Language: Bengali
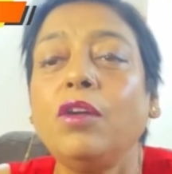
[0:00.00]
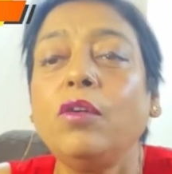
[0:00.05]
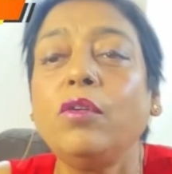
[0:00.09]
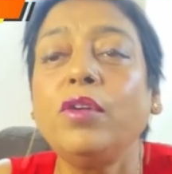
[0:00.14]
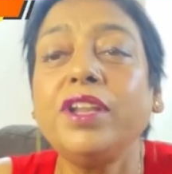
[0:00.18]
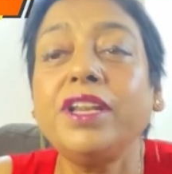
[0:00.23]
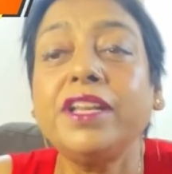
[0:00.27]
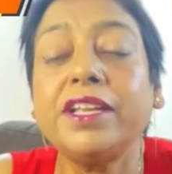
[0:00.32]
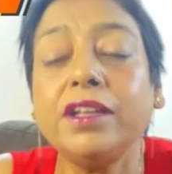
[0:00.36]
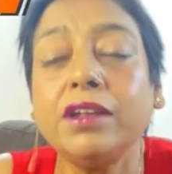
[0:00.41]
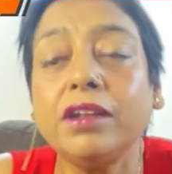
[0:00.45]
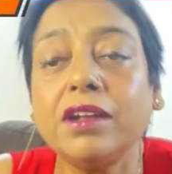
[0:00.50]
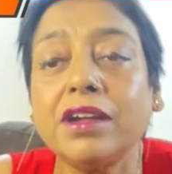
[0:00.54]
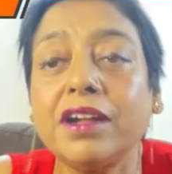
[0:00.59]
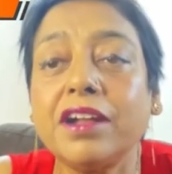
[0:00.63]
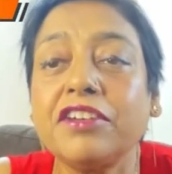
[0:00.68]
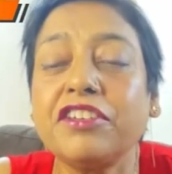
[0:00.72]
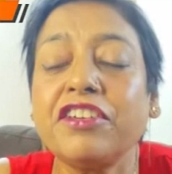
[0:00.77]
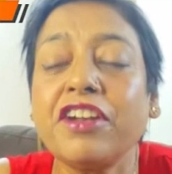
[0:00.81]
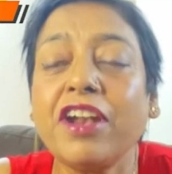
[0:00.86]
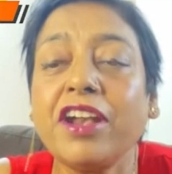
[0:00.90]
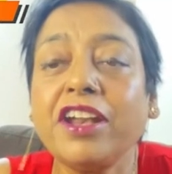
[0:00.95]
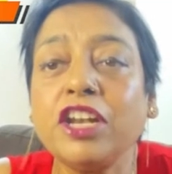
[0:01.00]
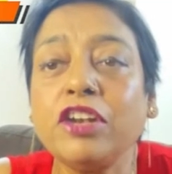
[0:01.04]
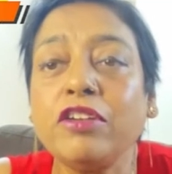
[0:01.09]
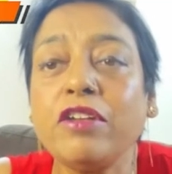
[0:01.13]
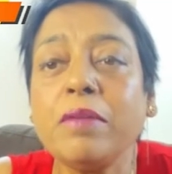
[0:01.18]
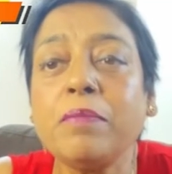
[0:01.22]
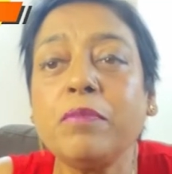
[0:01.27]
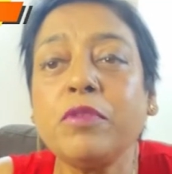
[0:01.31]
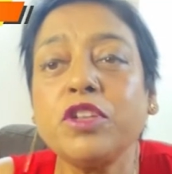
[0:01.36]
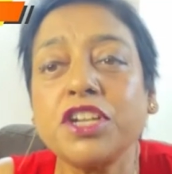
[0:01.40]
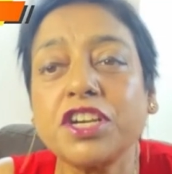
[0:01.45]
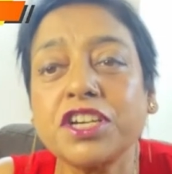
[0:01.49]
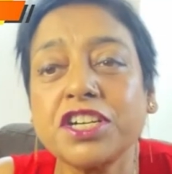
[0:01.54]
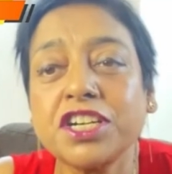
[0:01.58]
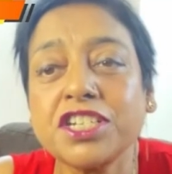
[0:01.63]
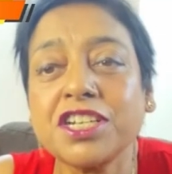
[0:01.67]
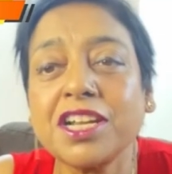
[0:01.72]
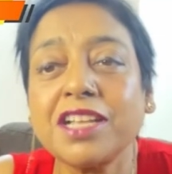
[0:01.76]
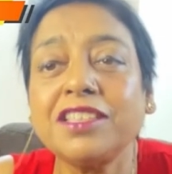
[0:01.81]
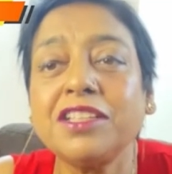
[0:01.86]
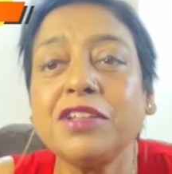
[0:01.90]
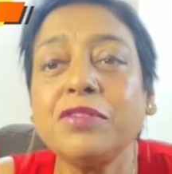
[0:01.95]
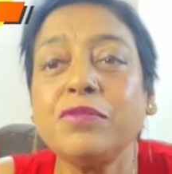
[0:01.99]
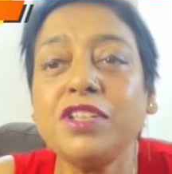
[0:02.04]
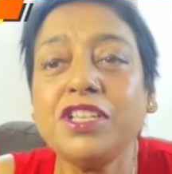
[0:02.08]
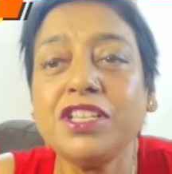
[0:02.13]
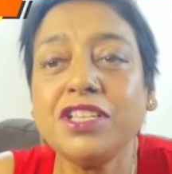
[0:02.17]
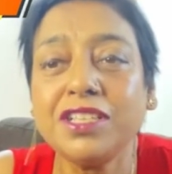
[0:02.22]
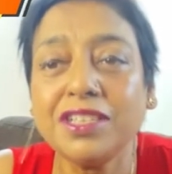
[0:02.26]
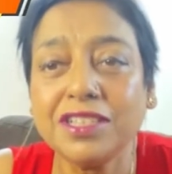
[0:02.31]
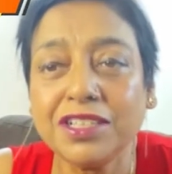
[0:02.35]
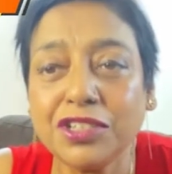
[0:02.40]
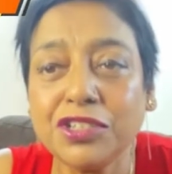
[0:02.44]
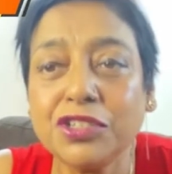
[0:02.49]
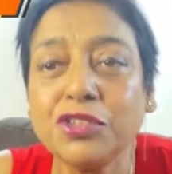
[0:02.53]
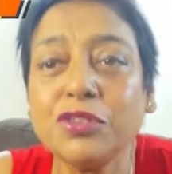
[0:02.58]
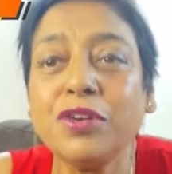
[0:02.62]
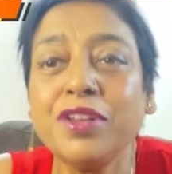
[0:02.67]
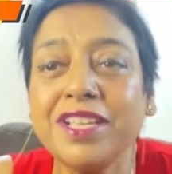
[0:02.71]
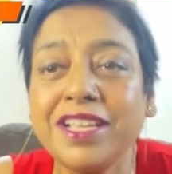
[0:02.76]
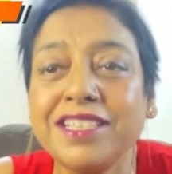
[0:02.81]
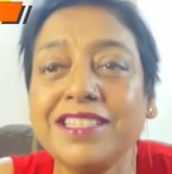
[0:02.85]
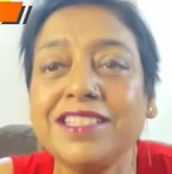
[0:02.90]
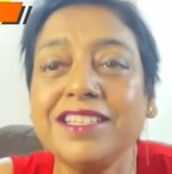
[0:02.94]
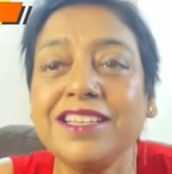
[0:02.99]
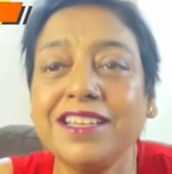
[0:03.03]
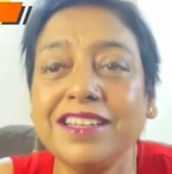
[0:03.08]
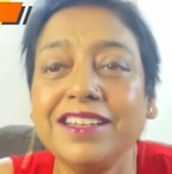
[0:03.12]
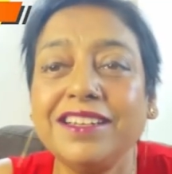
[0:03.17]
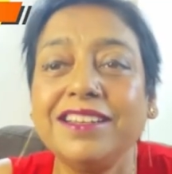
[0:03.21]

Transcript: ওই কাটরা রেলওয়ে প্রজেক্টের সাথে উনি জড়িয়েছিলেন